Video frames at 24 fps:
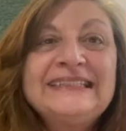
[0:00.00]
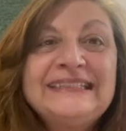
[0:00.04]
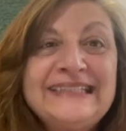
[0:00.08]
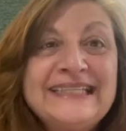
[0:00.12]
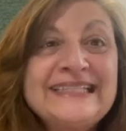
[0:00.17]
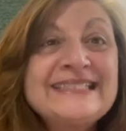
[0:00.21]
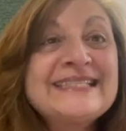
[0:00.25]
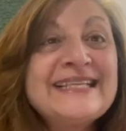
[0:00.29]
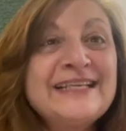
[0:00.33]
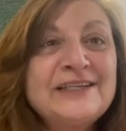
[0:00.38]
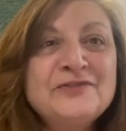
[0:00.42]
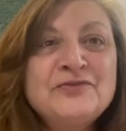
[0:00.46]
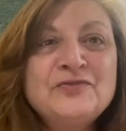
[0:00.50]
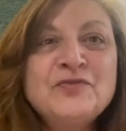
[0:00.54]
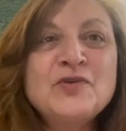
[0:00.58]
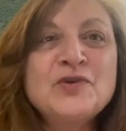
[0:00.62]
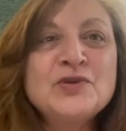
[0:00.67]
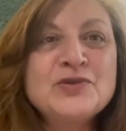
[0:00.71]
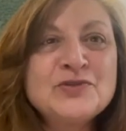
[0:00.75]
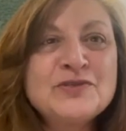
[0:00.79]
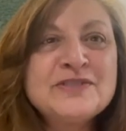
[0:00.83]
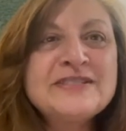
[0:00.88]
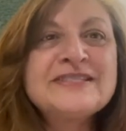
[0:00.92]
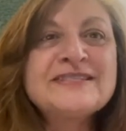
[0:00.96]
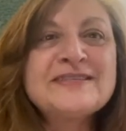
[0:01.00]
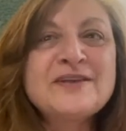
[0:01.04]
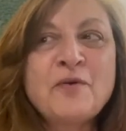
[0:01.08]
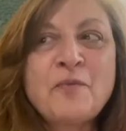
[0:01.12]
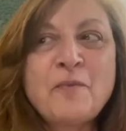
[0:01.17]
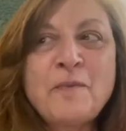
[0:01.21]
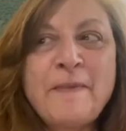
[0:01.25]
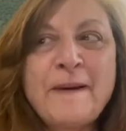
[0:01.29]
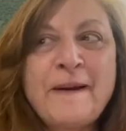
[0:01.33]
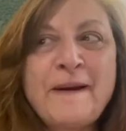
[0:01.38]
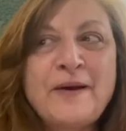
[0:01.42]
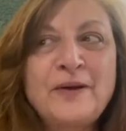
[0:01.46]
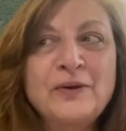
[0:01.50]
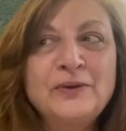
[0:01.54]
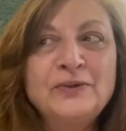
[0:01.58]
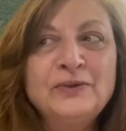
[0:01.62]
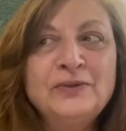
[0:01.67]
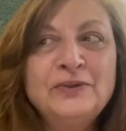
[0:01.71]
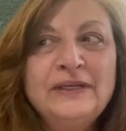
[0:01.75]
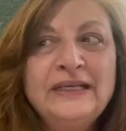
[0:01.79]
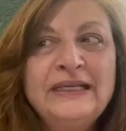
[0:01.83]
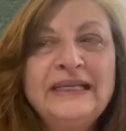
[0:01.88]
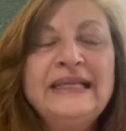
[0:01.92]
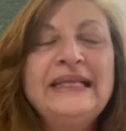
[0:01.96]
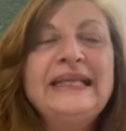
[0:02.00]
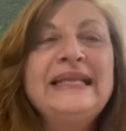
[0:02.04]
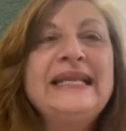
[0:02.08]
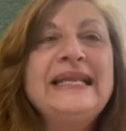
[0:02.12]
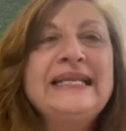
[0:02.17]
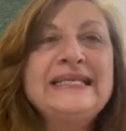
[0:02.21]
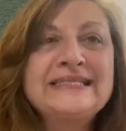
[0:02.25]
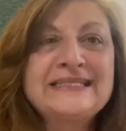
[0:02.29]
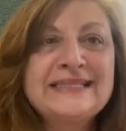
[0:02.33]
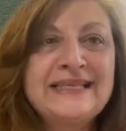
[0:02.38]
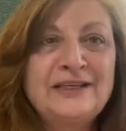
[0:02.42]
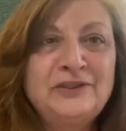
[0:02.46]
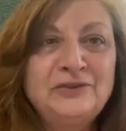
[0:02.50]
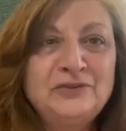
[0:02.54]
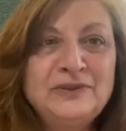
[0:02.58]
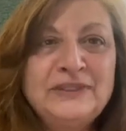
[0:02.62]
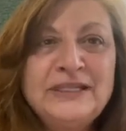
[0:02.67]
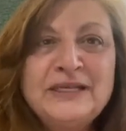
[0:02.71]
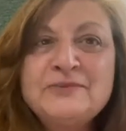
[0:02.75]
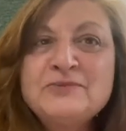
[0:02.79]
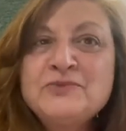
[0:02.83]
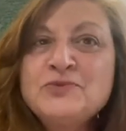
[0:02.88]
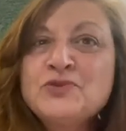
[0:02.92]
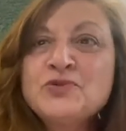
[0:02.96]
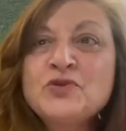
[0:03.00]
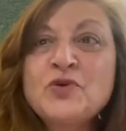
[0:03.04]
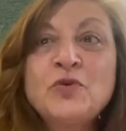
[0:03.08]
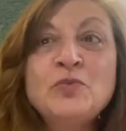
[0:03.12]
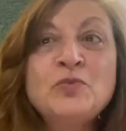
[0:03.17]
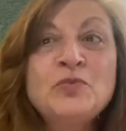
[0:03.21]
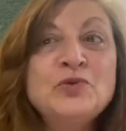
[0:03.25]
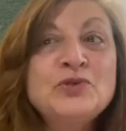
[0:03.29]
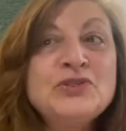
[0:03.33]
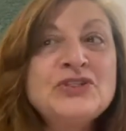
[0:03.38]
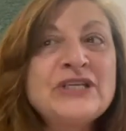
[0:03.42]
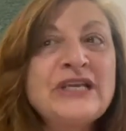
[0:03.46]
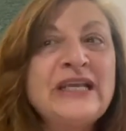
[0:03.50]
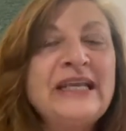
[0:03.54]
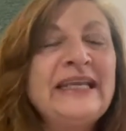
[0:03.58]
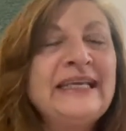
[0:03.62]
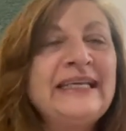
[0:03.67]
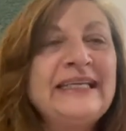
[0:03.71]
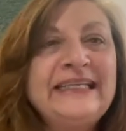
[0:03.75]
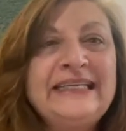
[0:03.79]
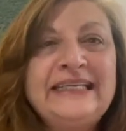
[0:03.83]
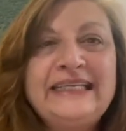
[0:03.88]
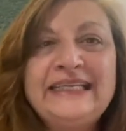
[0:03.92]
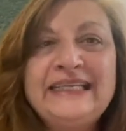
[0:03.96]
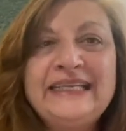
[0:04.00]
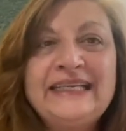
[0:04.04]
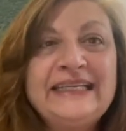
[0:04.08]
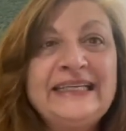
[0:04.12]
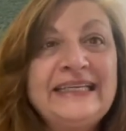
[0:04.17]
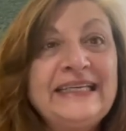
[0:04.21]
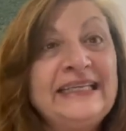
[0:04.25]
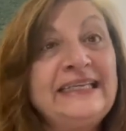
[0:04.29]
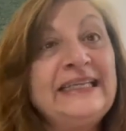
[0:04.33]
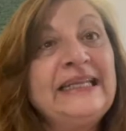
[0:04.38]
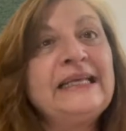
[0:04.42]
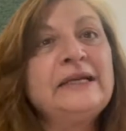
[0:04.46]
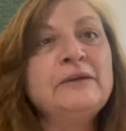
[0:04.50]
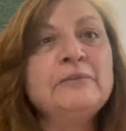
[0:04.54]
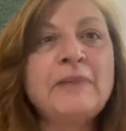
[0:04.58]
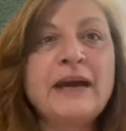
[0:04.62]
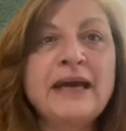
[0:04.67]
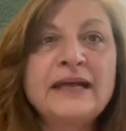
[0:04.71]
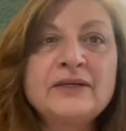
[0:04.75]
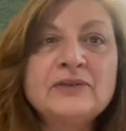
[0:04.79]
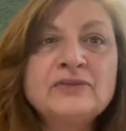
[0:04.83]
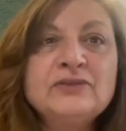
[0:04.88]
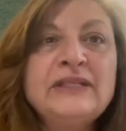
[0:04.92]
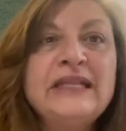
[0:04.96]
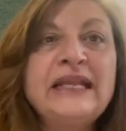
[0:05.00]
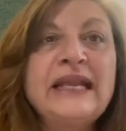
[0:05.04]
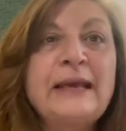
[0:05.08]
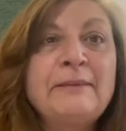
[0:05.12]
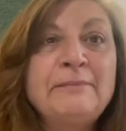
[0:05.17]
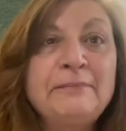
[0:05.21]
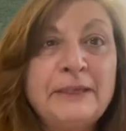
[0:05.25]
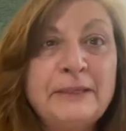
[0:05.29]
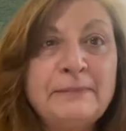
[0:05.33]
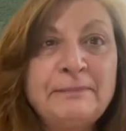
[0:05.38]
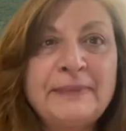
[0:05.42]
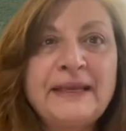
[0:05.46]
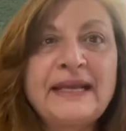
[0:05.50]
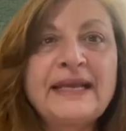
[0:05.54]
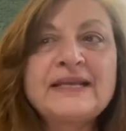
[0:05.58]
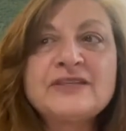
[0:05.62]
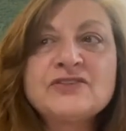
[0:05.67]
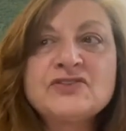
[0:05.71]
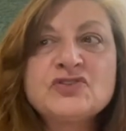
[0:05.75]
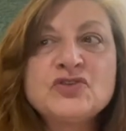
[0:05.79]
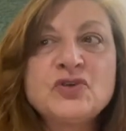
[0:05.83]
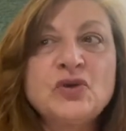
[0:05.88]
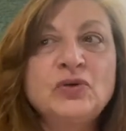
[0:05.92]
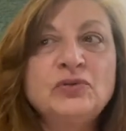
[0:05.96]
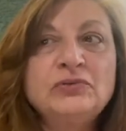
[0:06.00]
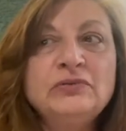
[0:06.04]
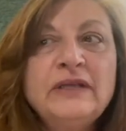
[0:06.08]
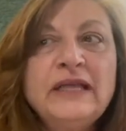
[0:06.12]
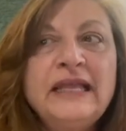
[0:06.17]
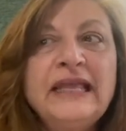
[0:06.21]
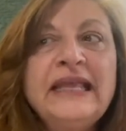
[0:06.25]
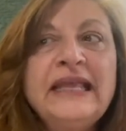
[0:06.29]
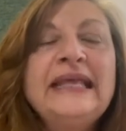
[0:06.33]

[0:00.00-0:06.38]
Desde o Foro de São Paulo, lhe saludamos com muita alegria en el marco de la preparación